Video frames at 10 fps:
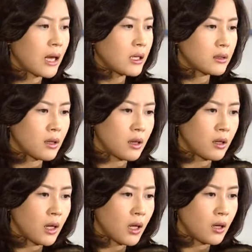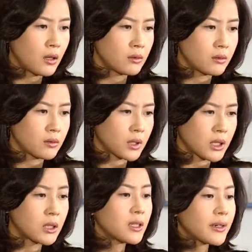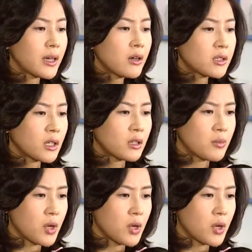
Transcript: 난 그이랑 헤어지게